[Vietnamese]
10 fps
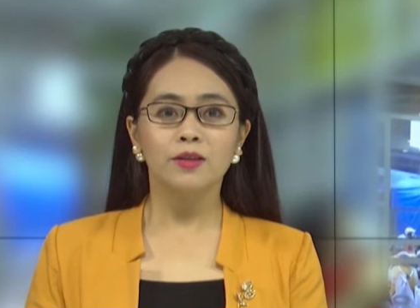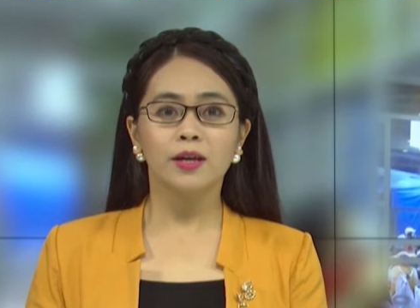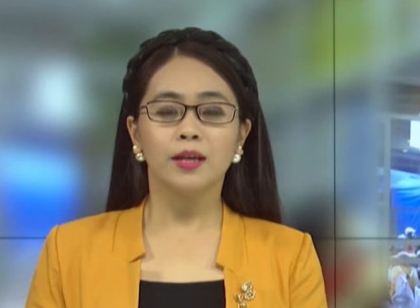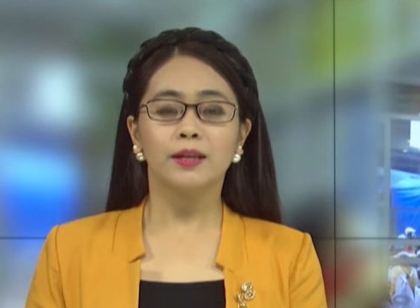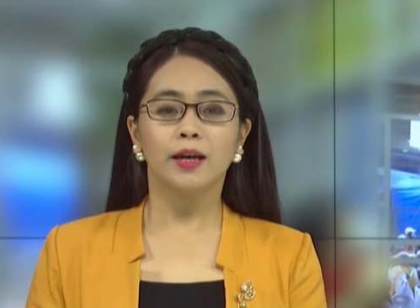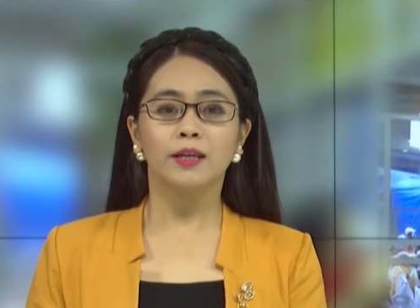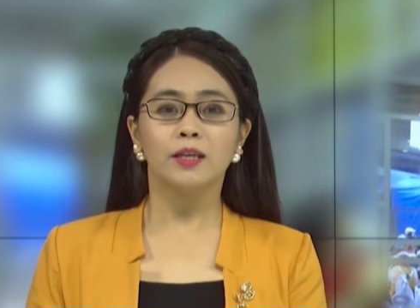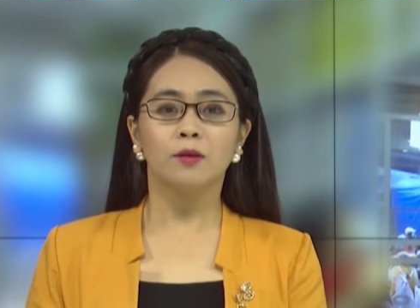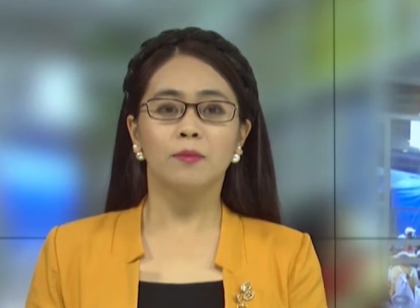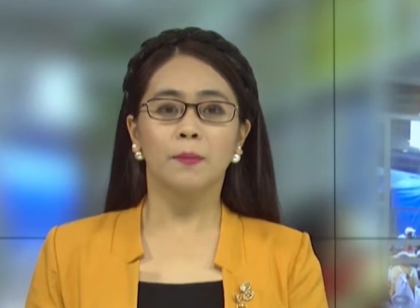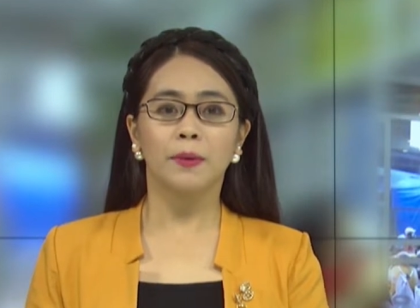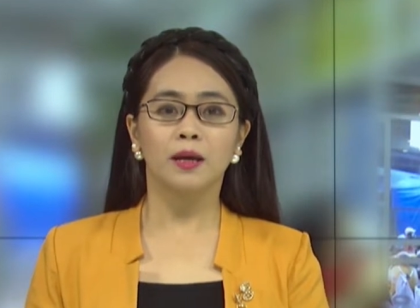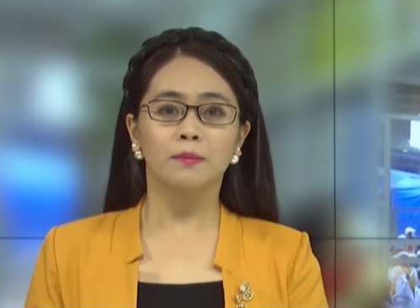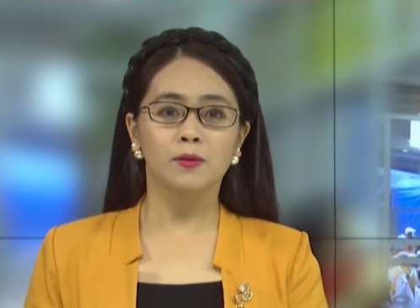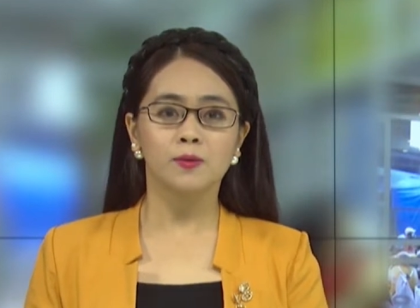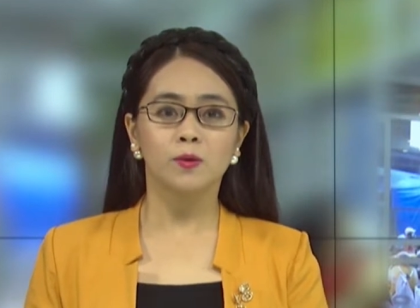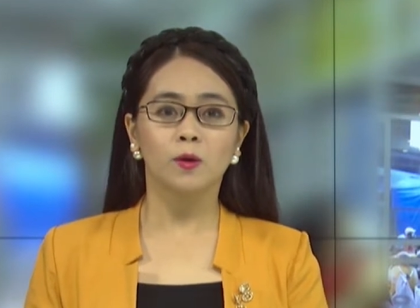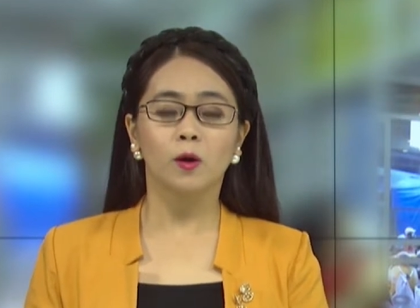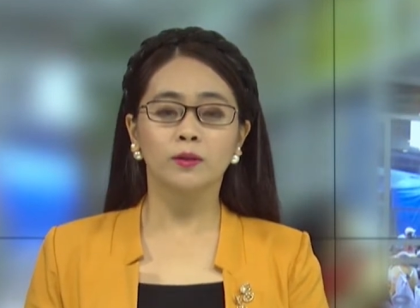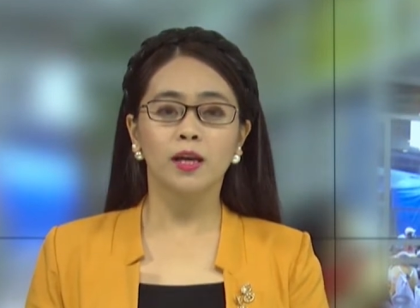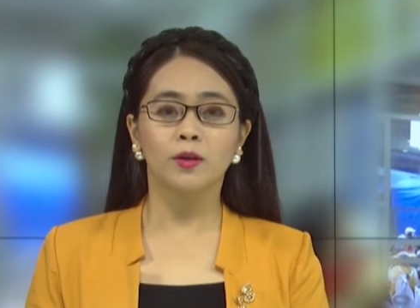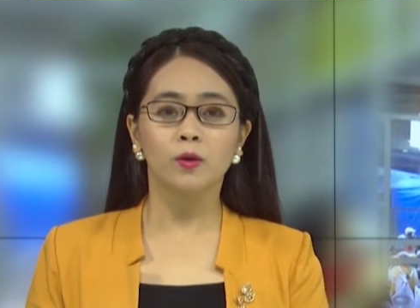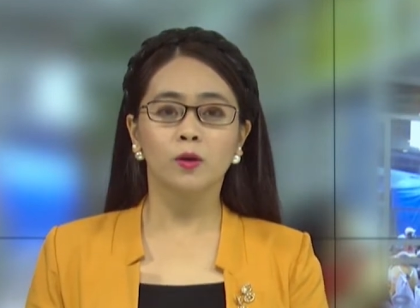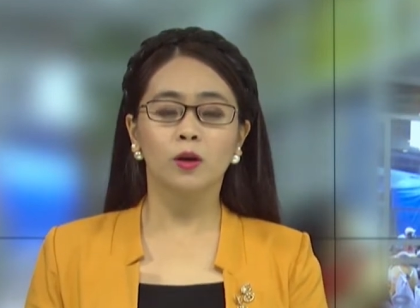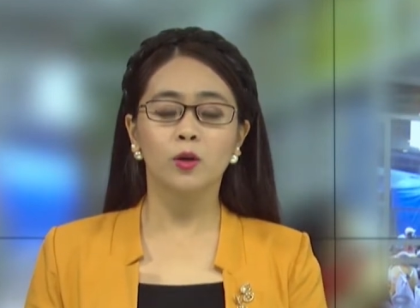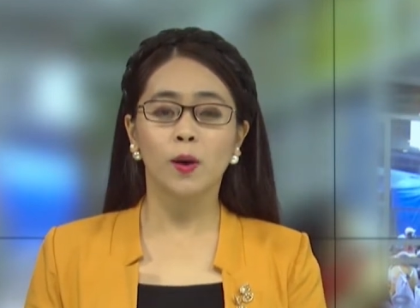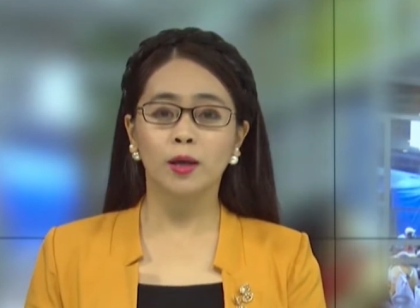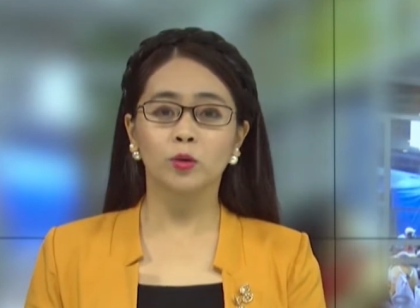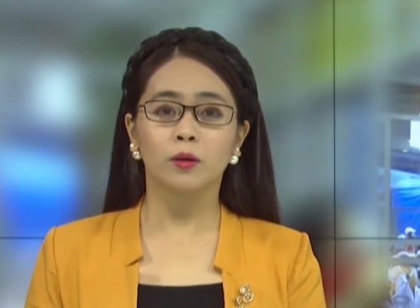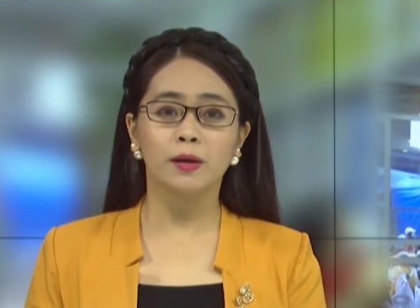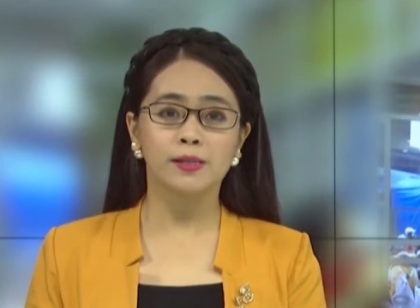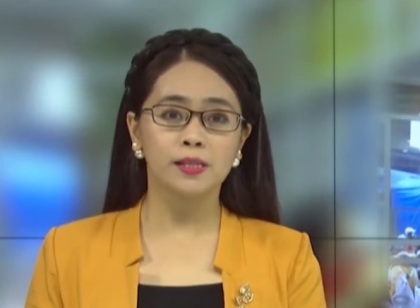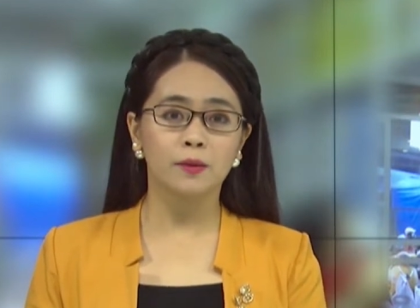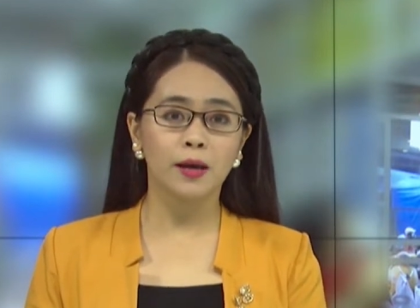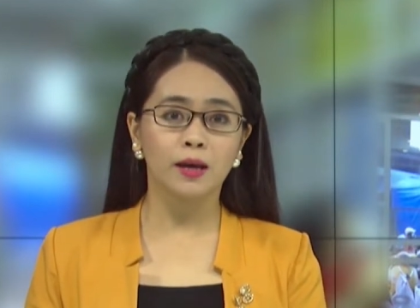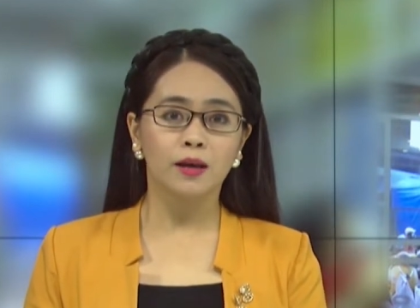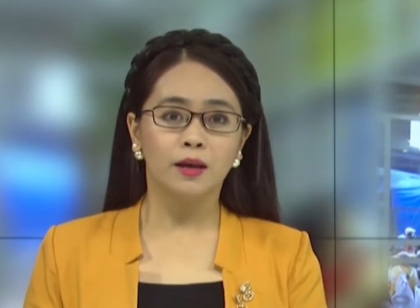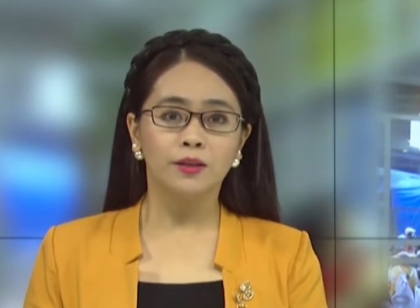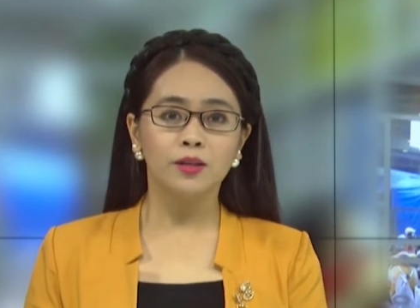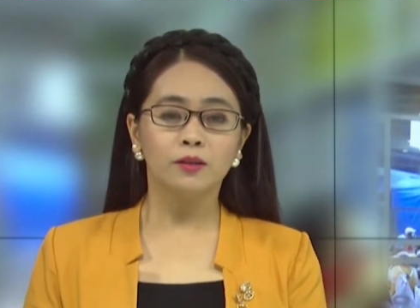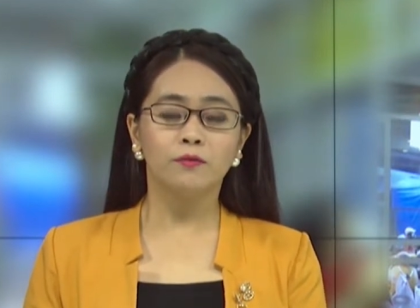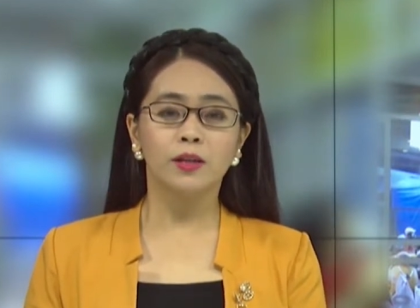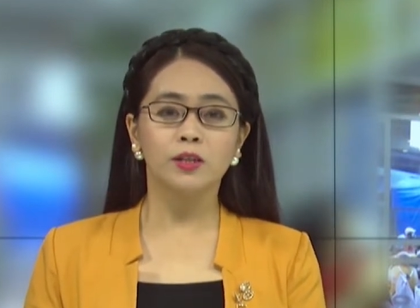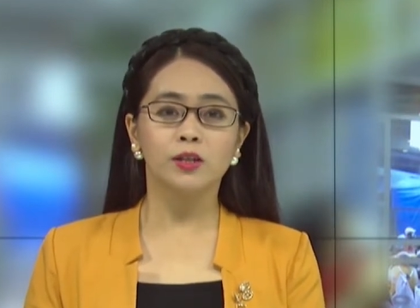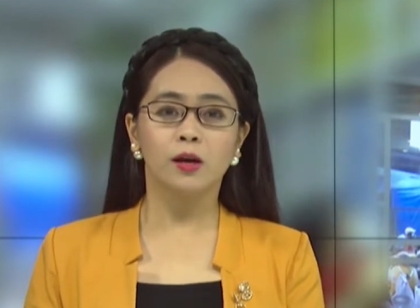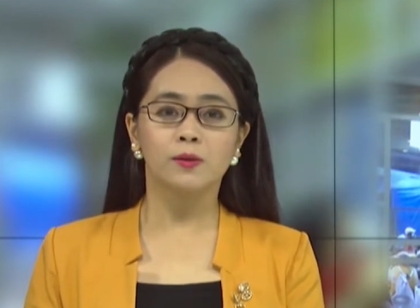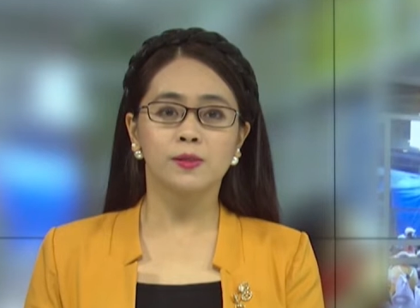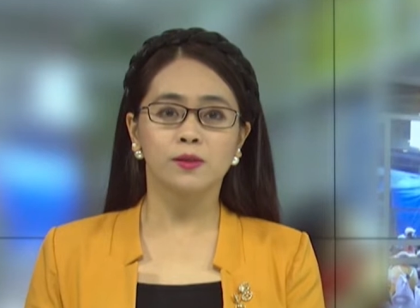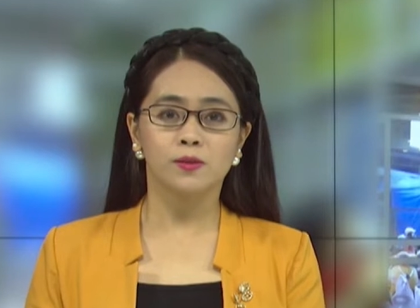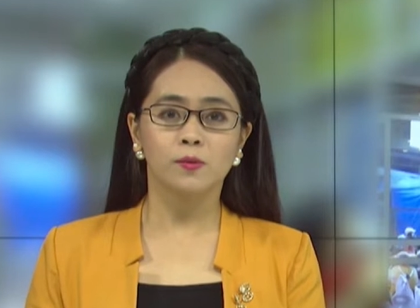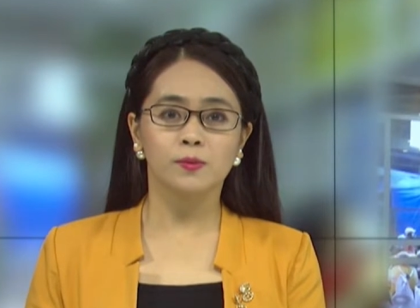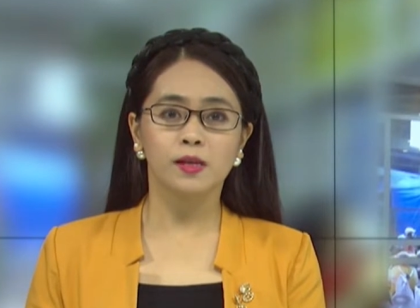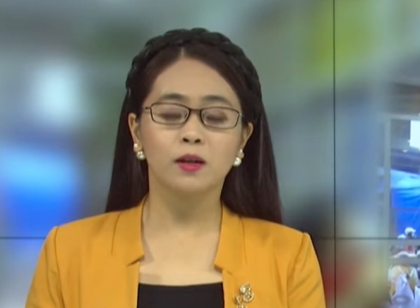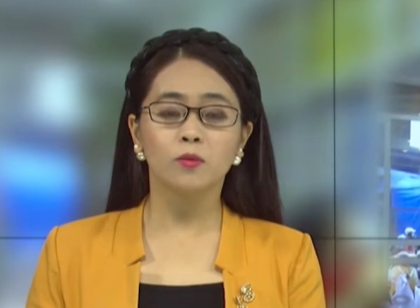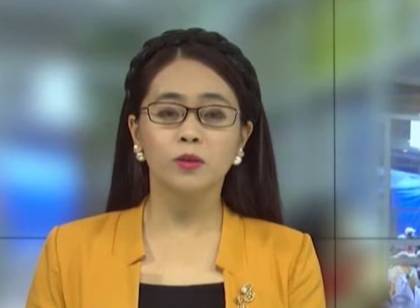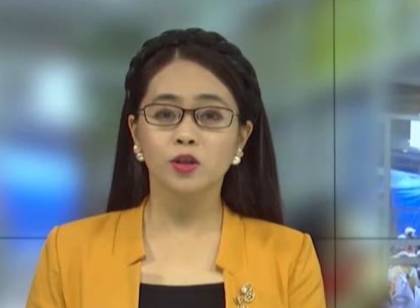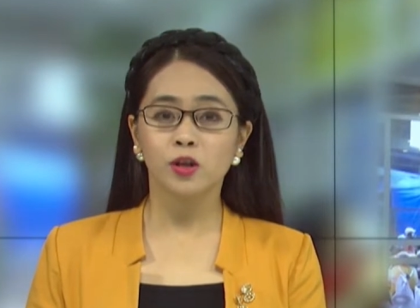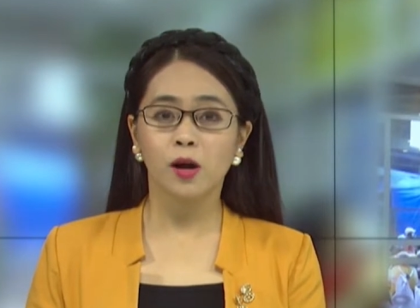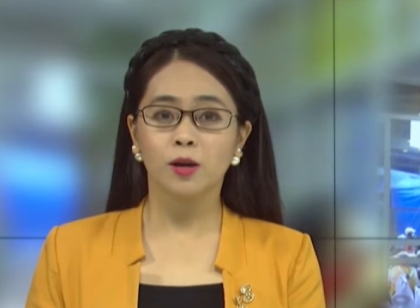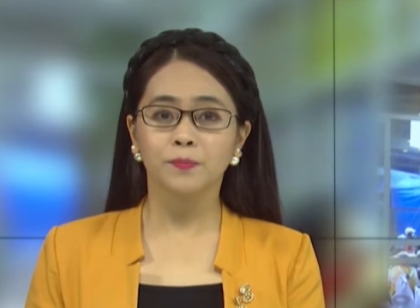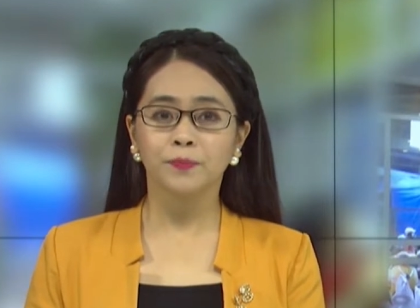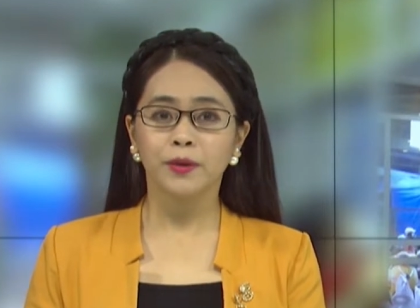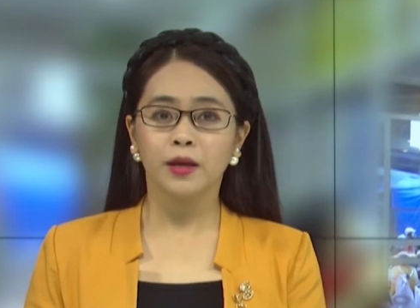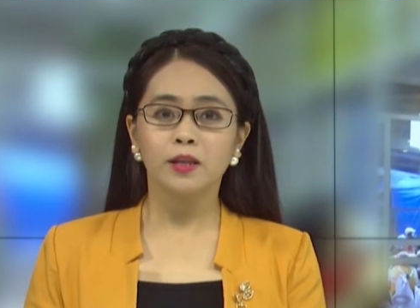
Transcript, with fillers: Nhưng hiện nay nhiều bà mẹ mặc dù có thể nuôi con hoàn toàn bằng sữa mẹ nhưng vẫn chọn sử dụng sữa công thức cho con.